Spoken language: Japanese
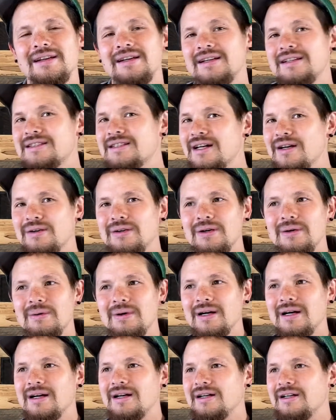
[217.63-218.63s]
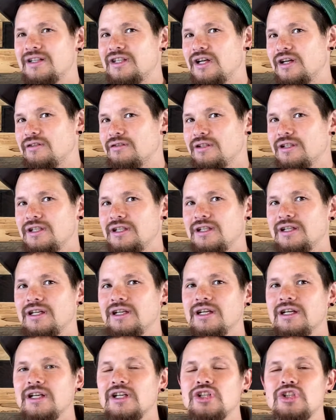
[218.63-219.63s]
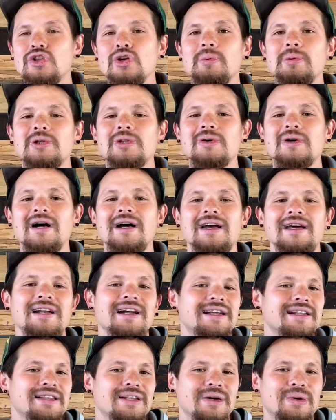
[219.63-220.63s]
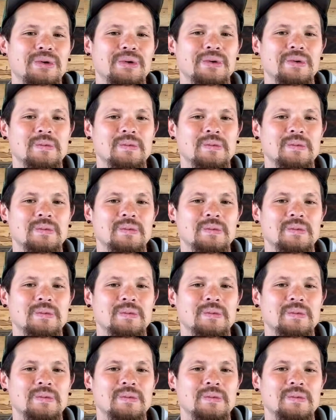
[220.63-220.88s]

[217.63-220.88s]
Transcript: サウロは逆に人々が選んだ